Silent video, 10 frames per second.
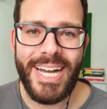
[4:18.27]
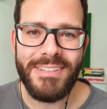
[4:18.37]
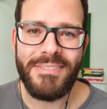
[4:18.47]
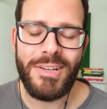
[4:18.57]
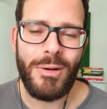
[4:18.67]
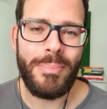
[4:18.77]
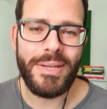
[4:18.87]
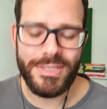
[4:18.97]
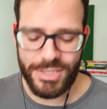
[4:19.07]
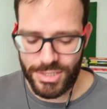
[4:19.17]
Aí valeu a
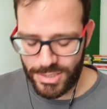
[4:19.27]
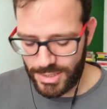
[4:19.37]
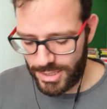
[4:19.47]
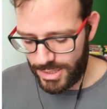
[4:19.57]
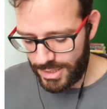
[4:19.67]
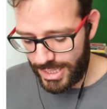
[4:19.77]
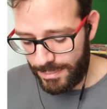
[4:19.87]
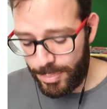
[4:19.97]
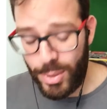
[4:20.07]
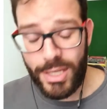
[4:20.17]
pena, gente.
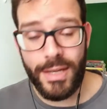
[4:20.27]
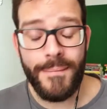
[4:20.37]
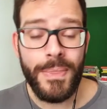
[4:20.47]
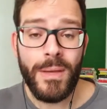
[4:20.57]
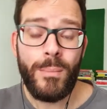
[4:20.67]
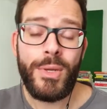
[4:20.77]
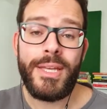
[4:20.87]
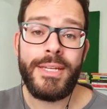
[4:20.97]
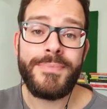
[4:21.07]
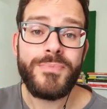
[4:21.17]
Tá? Por quê?
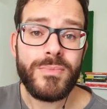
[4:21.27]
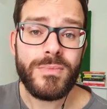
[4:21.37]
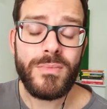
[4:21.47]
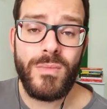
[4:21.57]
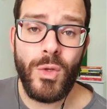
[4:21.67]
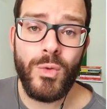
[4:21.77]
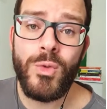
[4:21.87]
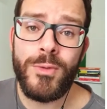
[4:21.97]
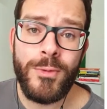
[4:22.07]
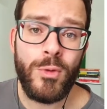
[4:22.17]
Porque
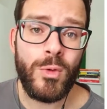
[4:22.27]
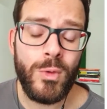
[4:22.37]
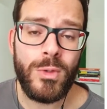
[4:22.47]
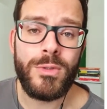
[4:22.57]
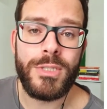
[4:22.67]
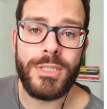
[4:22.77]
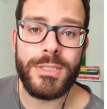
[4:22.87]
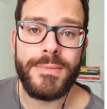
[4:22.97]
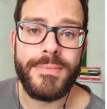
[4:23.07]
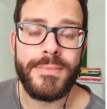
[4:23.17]
no futuro,
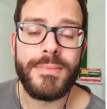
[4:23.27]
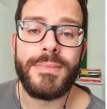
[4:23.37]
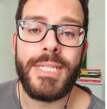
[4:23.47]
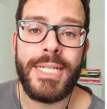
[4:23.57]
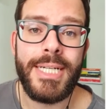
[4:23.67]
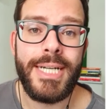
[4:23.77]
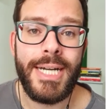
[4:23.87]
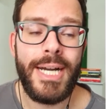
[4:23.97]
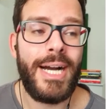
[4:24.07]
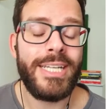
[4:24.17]
gente, né,
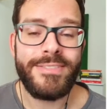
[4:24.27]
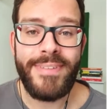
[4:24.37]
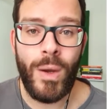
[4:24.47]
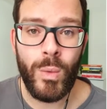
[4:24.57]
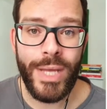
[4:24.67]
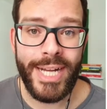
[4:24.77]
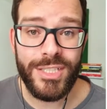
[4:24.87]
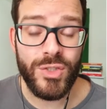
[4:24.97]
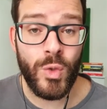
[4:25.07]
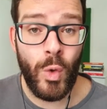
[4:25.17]
as
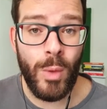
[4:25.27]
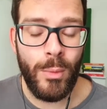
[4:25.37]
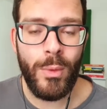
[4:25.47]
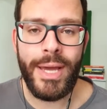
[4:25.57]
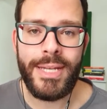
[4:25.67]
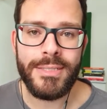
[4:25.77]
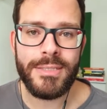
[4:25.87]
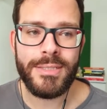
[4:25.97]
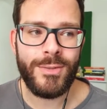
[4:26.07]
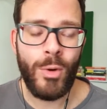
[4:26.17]
faculdades como
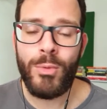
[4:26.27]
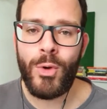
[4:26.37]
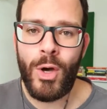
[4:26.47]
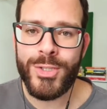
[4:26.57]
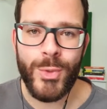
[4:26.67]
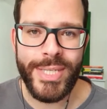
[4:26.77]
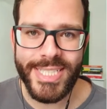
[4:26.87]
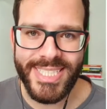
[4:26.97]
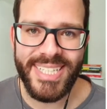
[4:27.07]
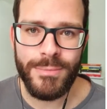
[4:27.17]
elas, como nós
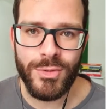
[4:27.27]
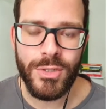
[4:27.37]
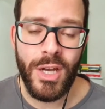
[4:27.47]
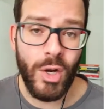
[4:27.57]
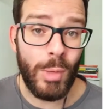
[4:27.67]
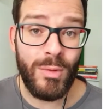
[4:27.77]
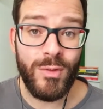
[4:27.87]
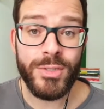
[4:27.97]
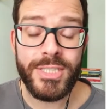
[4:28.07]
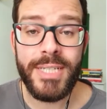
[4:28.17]
conhecemos, como
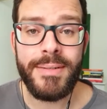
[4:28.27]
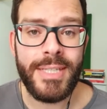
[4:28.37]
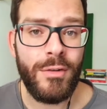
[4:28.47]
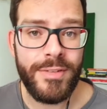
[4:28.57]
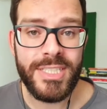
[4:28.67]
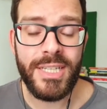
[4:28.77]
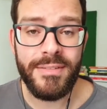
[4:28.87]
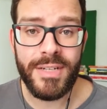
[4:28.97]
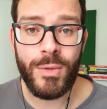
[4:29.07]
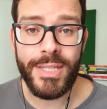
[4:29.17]
você talvez
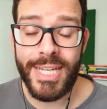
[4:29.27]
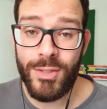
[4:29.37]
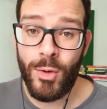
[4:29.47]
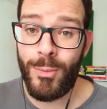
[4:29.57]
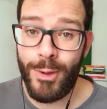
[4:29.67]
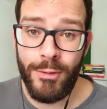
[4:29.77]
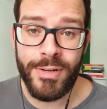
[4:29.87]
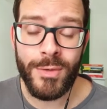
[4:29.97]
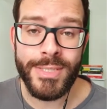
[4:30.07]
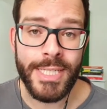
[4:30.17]
tenha frequentado, como eu
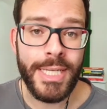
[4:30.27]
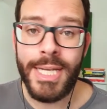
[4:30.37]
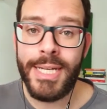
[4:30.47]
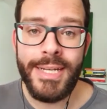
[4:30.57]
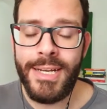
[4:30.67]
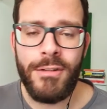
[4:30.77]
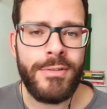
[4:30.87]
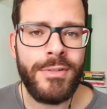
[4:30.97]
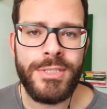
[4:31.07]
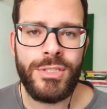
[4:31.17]
frequentei, não
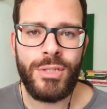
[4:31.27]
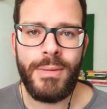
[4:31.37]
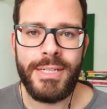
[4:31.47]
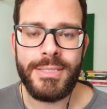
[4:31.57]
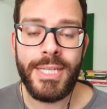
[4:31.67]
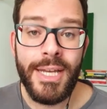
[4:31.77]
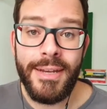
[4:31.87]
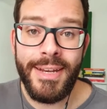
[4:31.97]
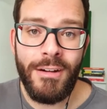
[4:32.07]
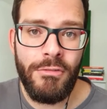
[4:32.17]
vão existir mais.
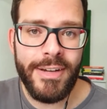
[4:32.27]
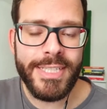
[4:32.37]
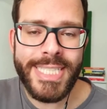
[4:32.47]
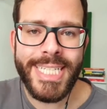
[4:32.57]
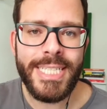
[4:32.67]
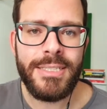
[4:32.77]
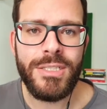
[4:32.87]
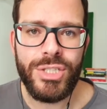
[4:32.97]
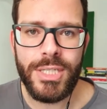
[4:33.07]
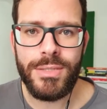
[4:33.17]
Não vai ser
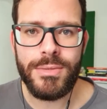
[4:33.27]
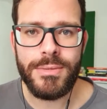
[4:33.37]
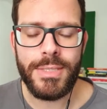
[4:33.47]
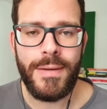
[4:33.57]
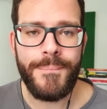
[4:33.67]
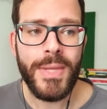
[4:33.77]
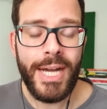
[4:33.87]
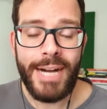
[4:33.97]
desse jeito, tá?